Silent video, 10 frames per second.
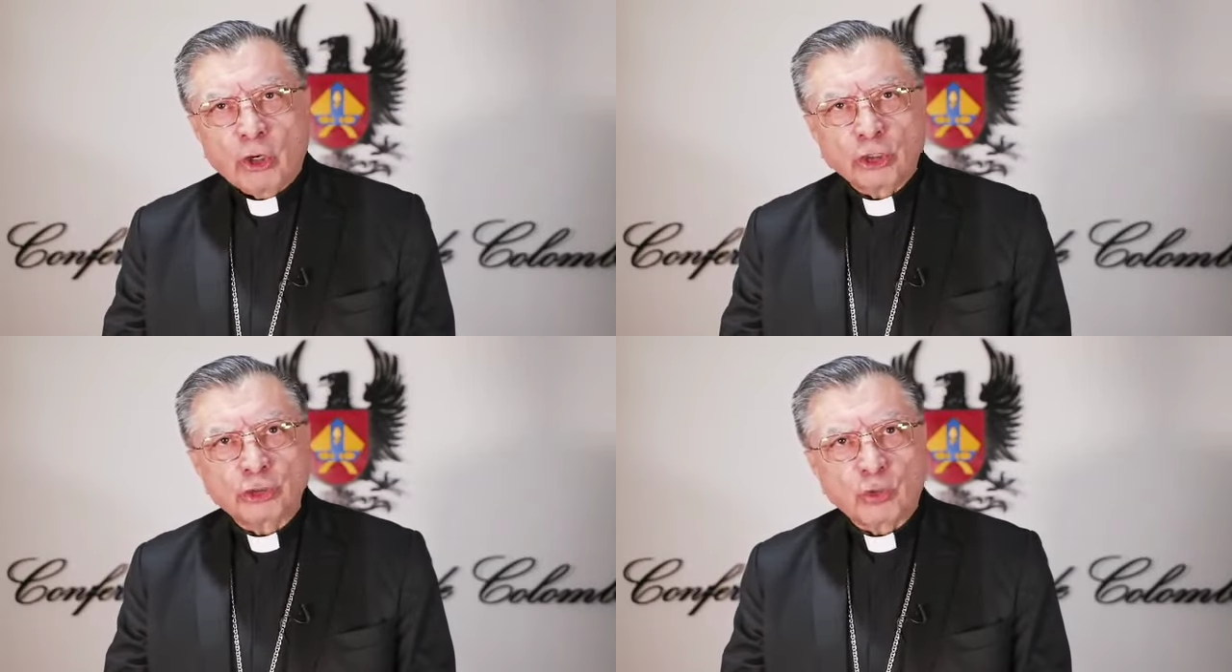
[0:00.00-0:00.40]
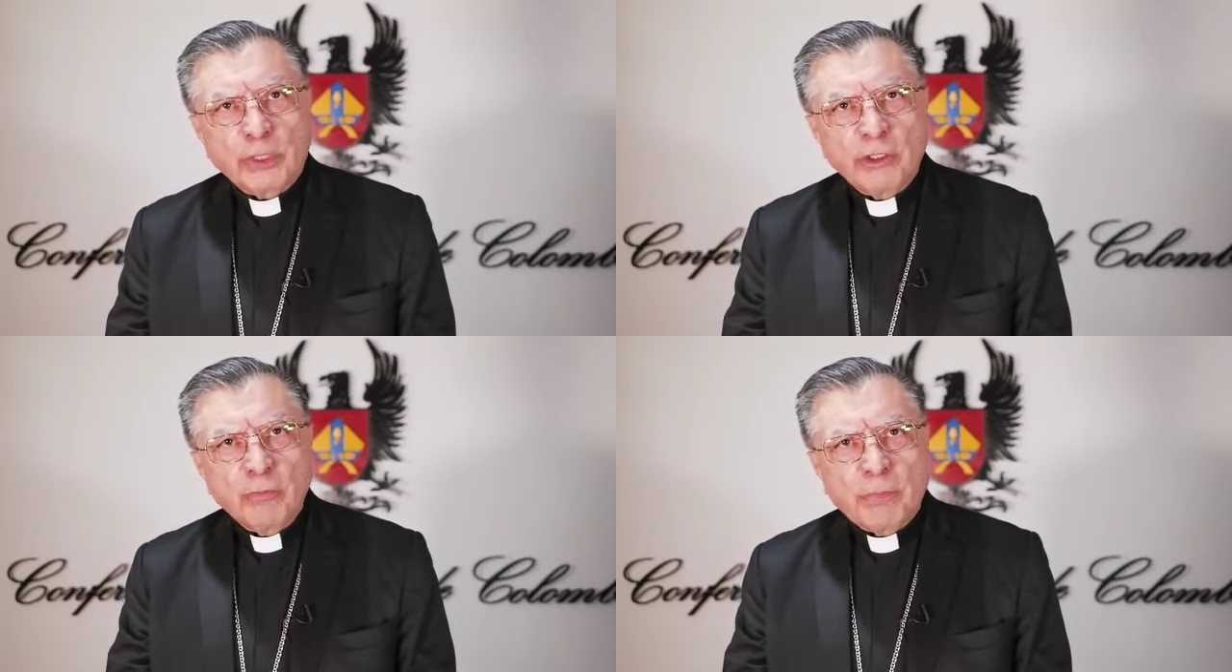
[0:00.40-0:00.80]

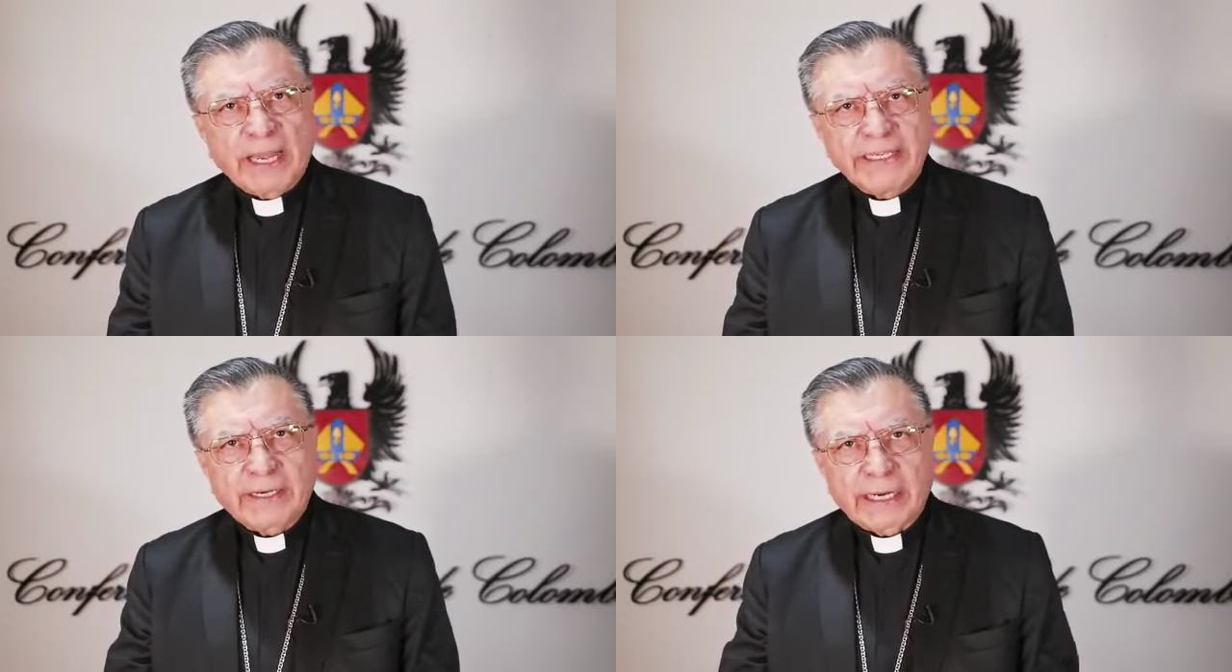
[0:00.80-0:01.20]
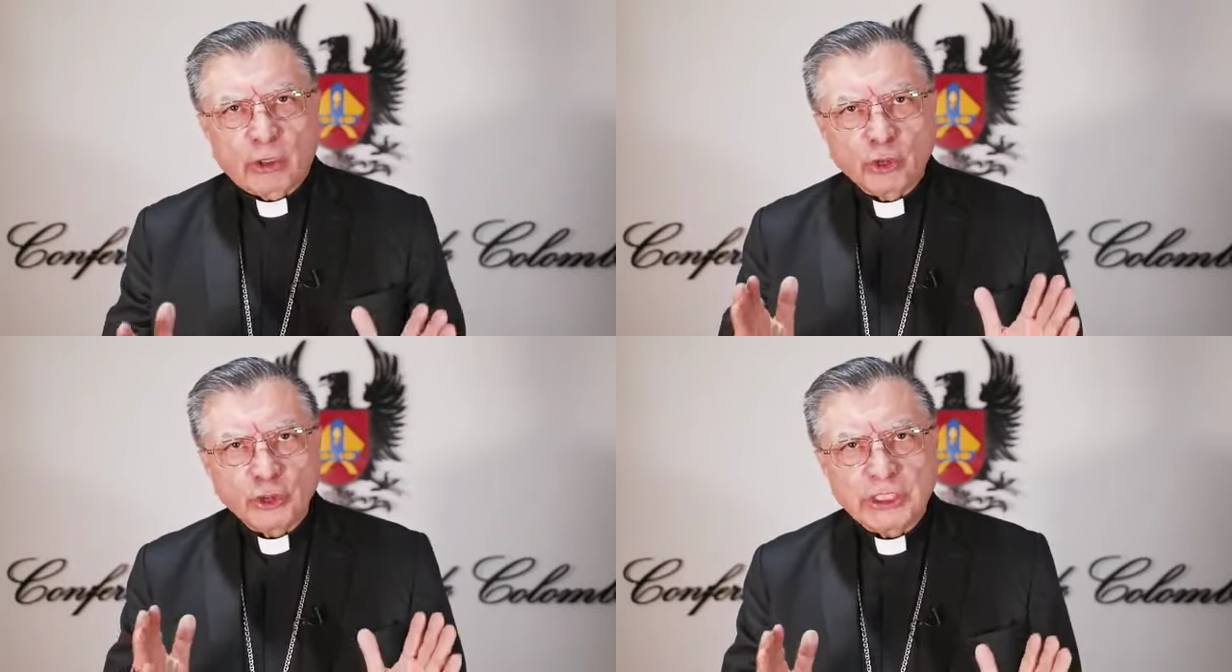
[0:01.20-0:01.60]
construir un país
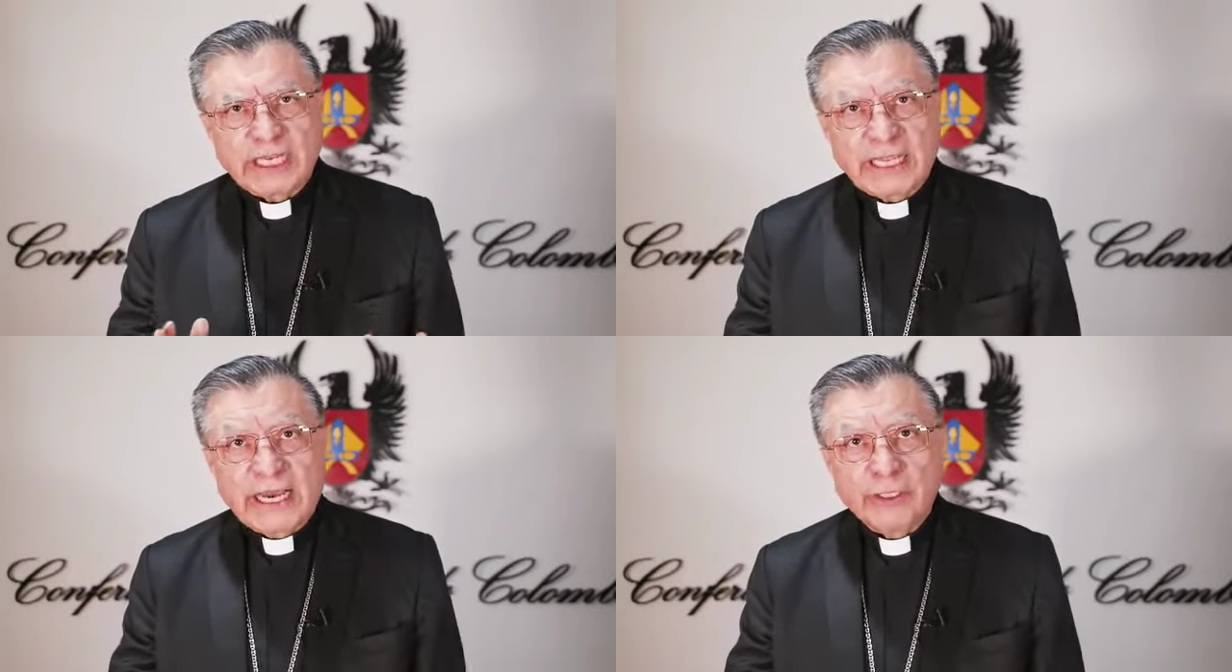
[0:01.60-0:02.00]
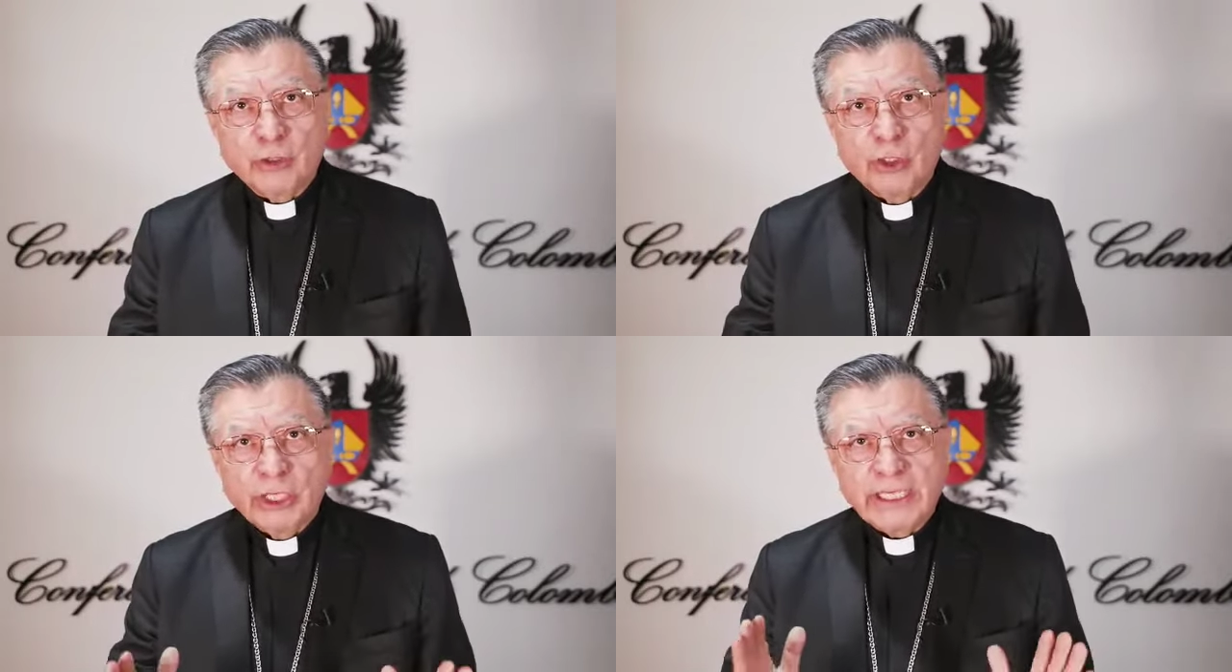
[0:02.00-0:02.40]

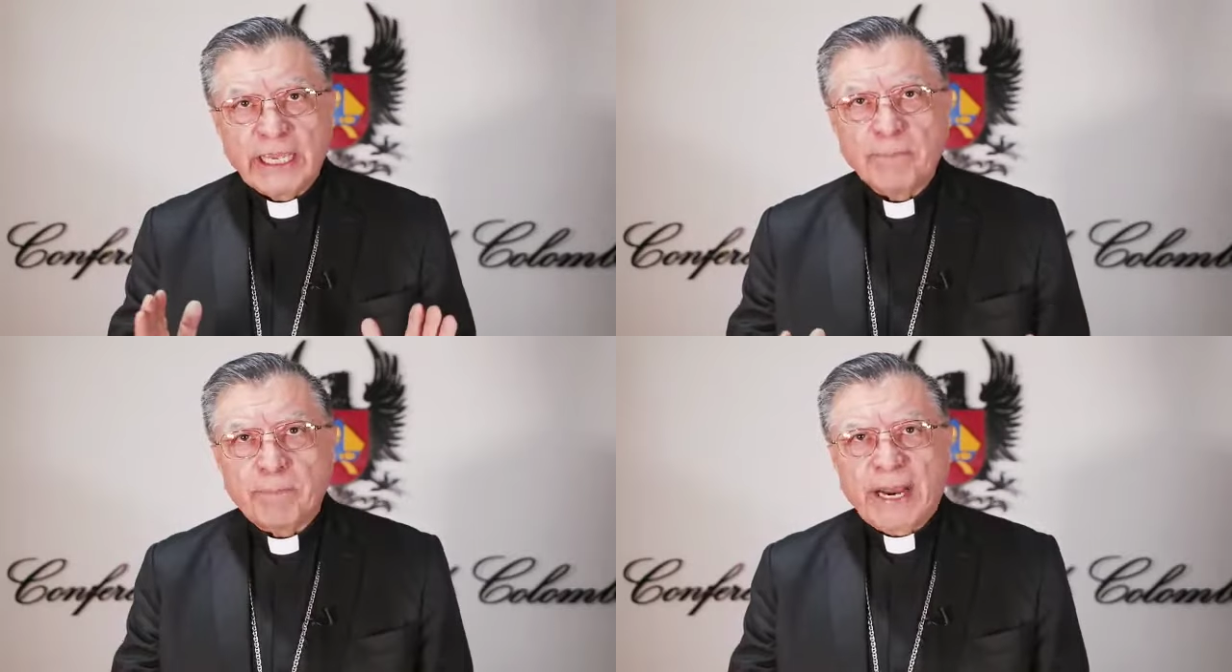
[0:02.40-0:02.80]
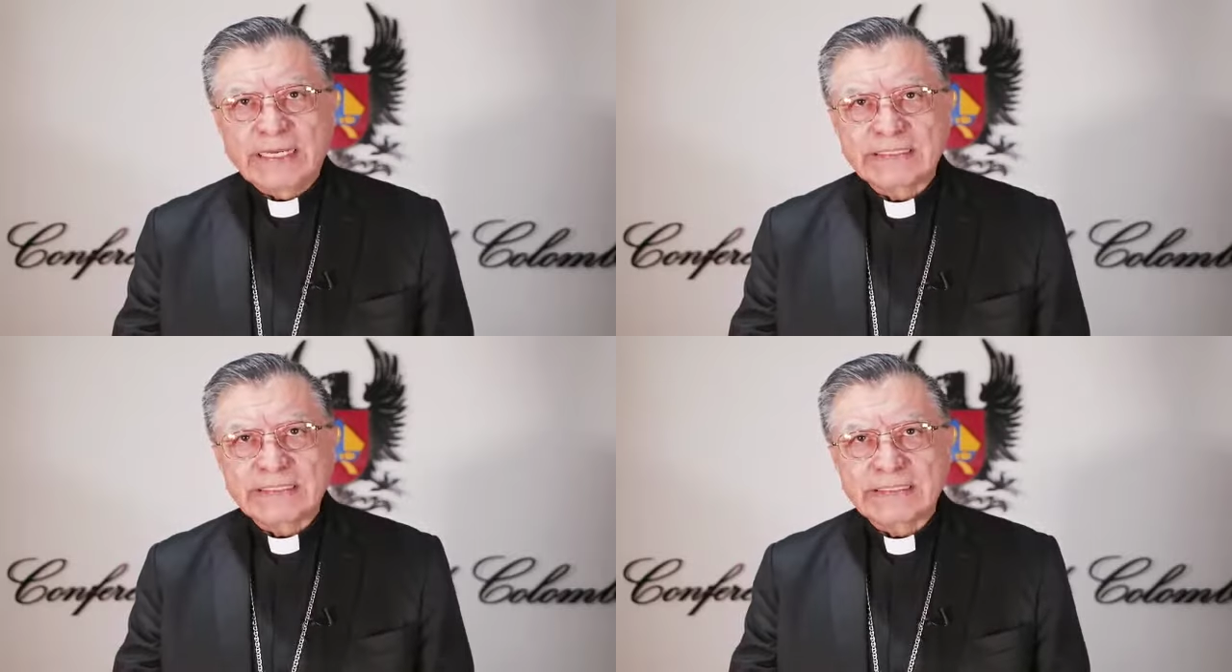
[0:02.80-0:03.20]
reconciliado y en
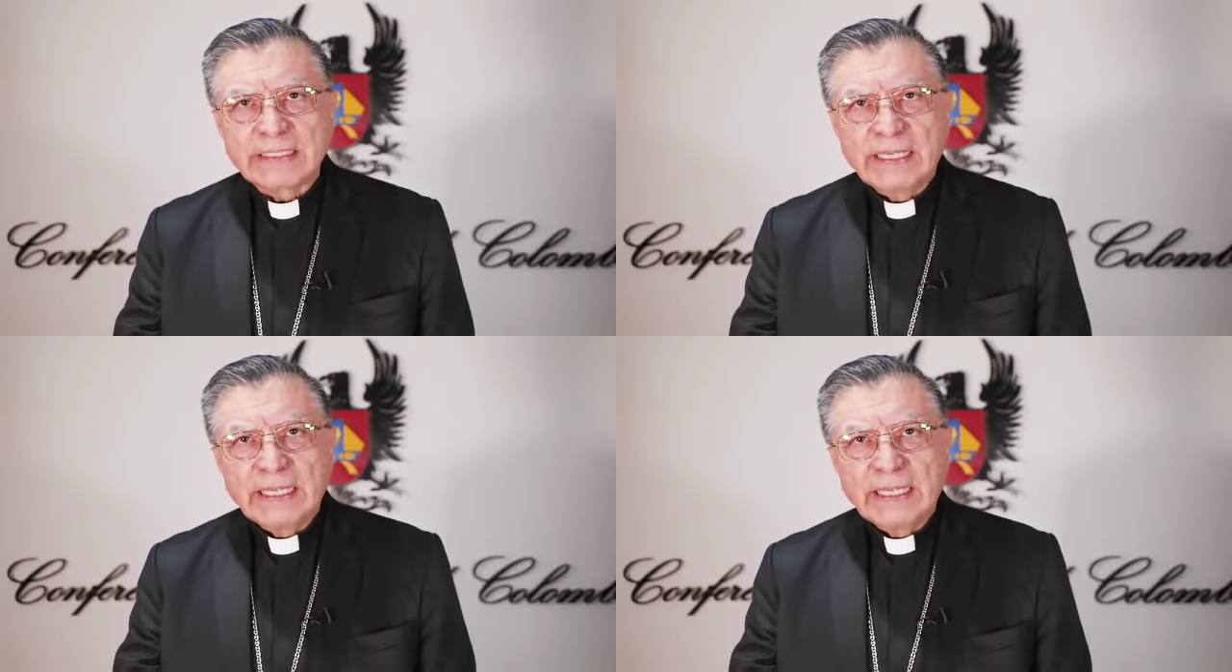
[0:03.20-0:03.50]
paz.